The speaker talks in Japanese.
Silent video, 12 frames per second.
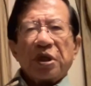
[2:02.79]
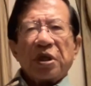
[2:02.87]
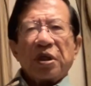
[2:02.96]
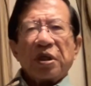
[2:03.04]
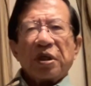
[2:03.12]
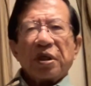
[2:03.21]

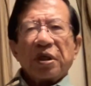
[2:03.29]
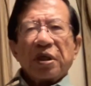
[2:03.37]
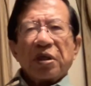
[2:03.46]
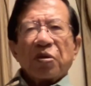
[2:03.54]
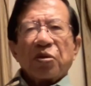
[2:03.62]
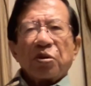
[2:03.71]
に、
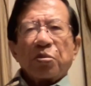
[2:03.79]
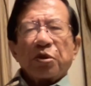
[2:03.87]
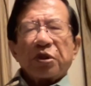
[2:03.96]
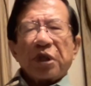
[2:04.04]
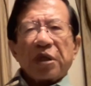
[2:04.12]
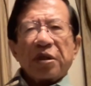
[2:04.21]
子
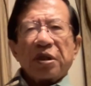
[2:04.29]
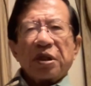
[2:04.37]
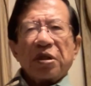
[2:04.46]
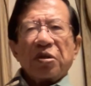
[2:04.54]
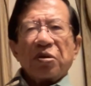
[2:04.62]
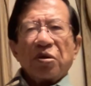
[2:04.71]
供3
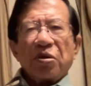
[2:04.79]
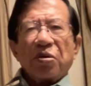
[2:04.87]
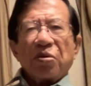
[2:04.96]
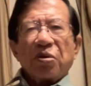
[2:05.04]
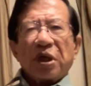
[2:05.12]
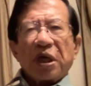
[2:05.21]
人
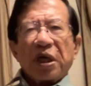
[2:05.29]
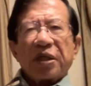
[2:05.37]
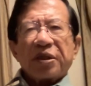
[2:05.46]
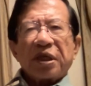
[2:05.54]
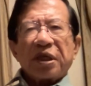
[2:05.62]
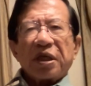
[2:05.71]
をお
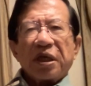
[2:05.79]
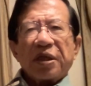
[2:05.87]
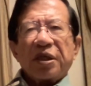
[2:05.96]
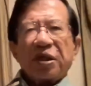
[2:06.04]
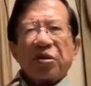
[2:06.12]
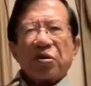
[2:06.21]
母さんが
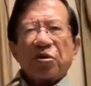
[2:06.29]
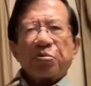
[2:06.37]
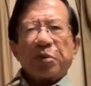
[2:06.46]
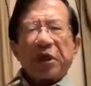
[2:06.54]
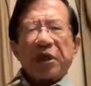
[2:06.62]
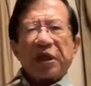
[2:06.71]
引き取る
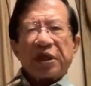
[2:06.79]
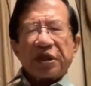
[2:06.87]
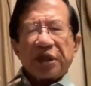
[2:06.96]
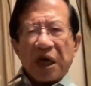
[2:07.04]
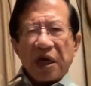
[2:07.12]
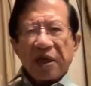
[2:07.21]
べきで
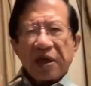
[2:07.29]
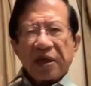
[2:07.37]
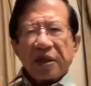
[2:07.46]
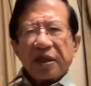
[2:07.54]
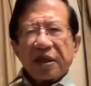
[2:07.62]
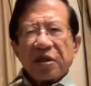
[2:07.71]
した。
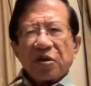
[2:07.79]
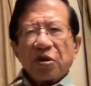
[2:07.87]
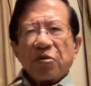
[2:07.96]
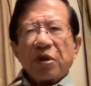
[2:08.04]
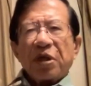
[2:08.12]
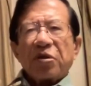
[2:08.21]
こ
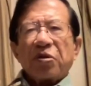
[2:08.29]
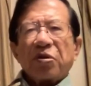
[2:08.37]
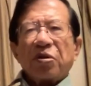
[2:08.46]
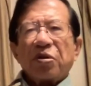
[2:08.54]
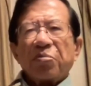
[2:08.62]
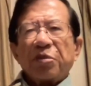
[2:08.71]
れはあ
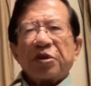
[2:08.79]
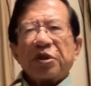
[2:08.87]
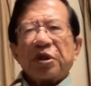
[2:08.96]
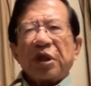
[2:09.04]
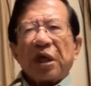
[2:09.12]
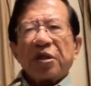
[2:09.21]
の、別
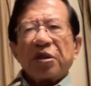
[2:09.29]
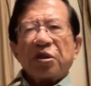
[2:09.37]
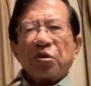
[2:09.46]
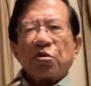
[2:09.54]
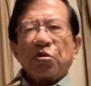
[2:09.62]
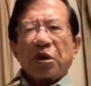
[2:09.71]
に男
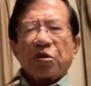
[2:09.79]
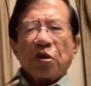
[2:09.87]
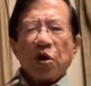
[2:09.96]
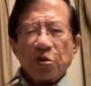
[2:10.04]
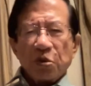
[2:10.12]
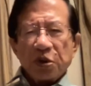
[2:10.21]
女とか
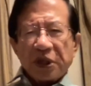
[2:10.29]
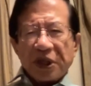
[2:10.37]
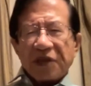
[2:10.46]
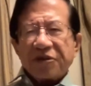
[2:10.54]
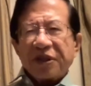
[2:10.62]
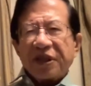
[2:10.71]
そういうもんじゃ
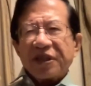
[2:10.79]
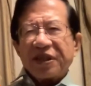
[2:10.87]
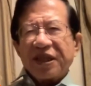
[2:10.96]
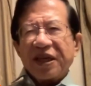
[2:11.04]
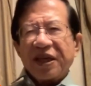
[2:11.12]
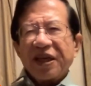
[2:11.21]
なくてです
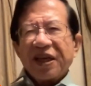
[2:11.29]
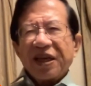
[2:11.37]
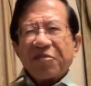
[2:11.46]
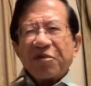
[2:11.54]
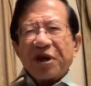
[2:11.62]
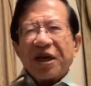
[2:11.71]
ね、うん、ま